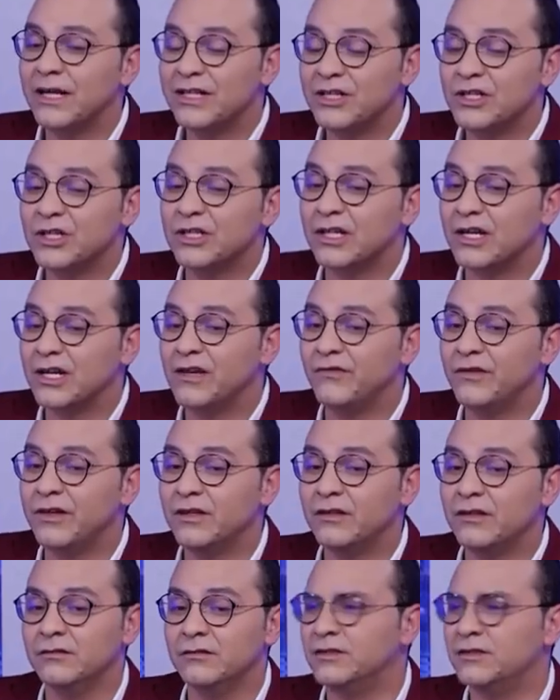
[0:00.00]
شي
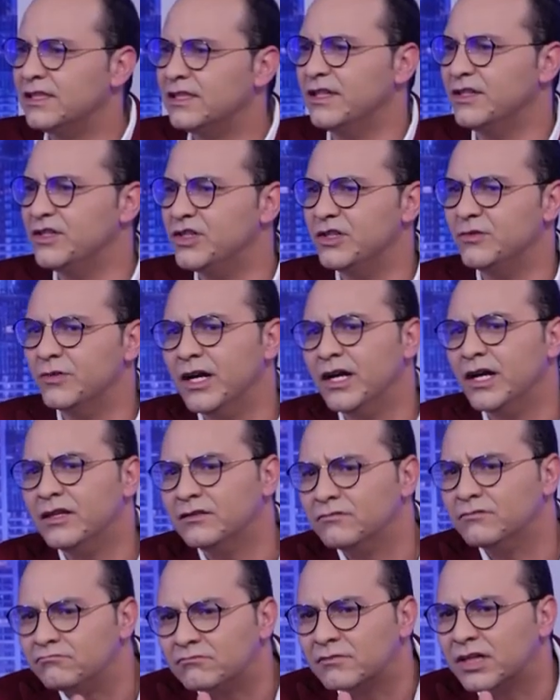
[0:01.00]
طريفه انت عند شي
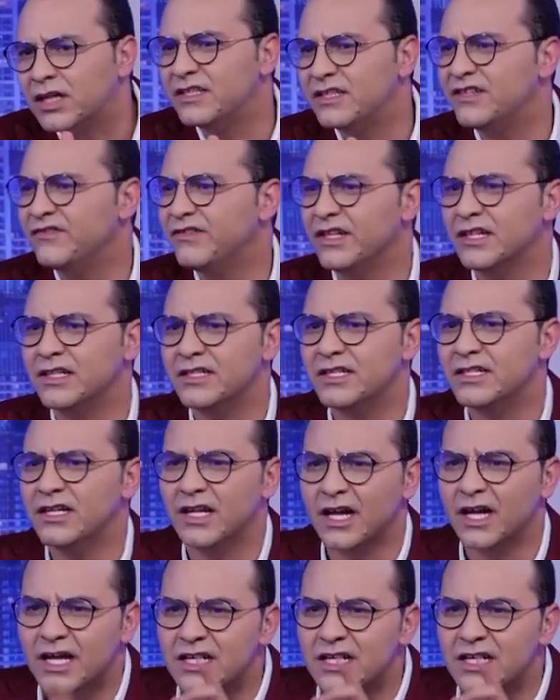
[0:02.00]
واحد دخلتي فيه قلتي ليه اش